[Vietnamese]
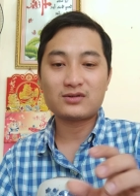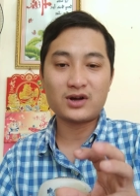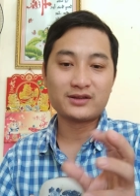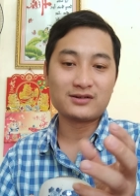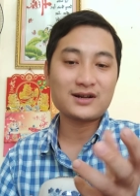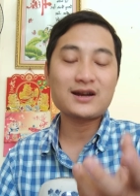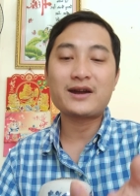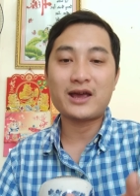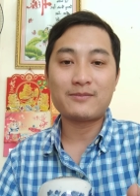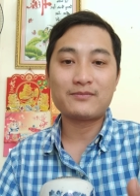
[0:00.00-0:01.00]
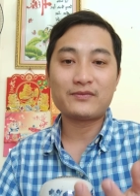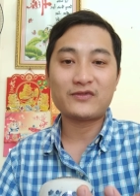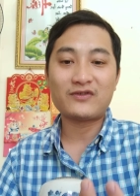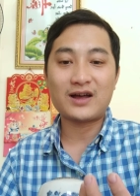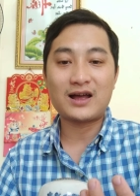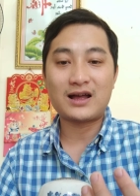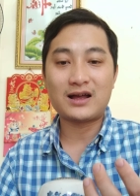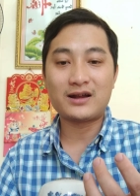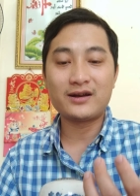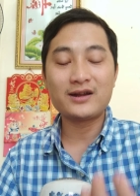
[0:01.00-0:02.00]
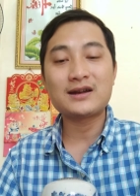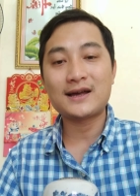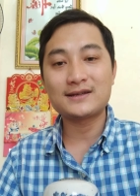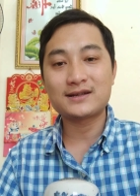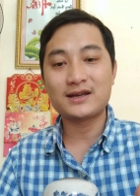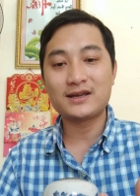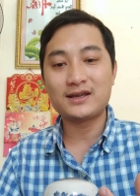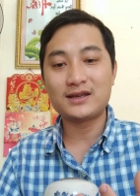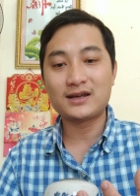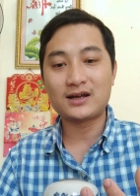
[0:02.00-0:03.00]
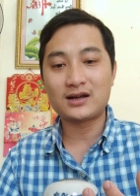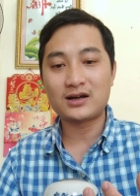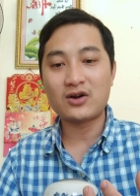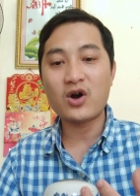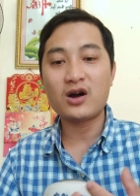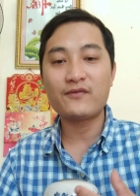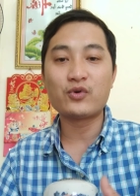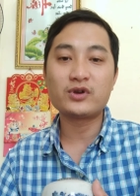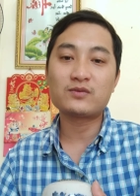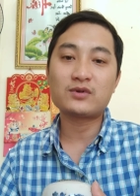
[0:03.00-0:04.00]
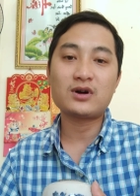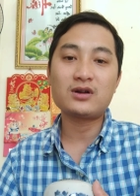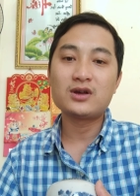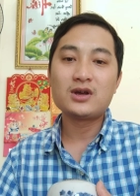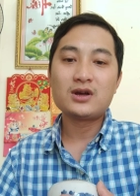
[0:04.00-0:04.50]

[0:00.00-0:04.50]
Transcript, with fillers: hình tượng rất là đẹp và đến nay thì uh, hoa phù dung nó